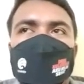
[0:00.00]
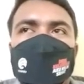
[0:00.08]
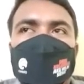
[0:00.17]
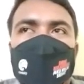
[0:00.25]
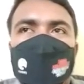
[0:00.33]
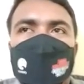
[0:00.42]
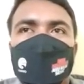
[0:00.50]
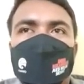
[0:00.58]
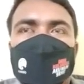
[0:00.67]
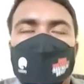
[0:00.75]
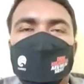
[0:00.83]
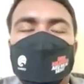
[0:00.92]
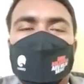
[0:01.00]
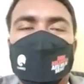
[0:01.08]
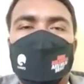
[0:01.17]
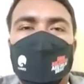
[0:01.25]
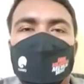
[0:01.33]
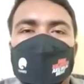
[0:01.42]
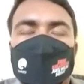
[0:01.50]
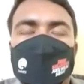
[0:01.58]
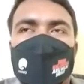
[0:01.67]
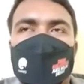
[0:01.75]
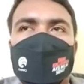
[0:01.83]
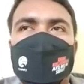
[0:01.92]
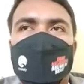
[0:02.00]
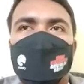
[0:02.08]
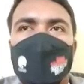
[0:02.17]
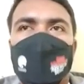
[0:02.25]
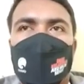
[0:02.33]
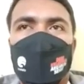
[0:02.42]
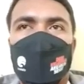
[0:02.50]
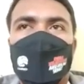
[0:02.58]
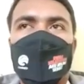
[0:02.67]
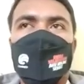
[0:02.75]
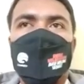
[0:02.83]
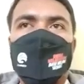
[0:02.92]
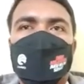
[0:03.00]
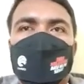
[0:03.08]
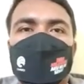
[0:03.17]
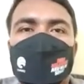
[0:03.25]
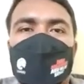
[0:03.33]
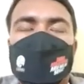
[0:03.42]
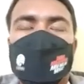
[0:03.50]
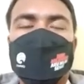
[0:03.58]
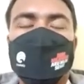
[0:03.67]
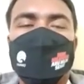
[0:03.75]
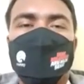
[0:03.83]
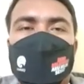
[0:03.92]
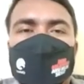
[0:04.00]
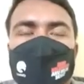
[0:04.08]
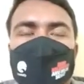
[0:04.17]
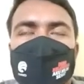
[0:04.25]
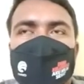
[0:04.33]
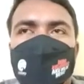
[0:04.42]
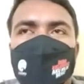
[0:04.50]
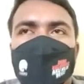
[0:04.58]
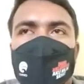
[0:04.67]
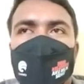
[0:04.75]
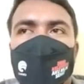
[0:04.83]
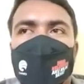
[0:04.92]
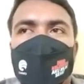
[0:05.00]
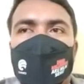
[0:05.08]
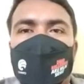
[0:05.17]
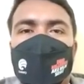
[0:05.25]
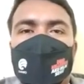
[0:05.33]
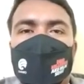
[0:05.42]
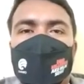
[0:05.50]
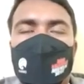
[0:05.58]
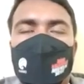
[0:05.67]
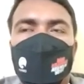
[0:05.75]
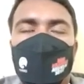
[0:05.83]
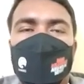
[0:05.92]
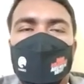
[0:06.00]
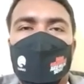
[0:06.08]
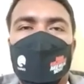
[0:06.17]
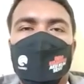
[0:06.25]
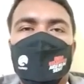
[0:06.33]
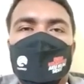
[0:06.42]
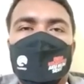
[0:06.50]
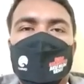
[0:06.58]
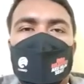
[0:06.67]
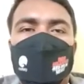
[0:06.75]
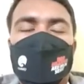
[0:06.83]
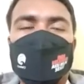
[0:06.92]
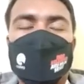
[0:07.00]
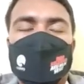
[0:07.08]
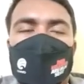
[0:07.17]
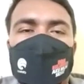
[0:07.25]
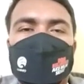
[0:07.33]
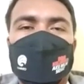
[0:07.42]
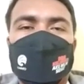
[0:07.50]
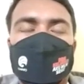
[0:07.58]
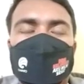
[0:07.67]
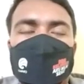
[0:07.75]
119 kali gempa susulan pasca gempa 5,5 eh, skala Richter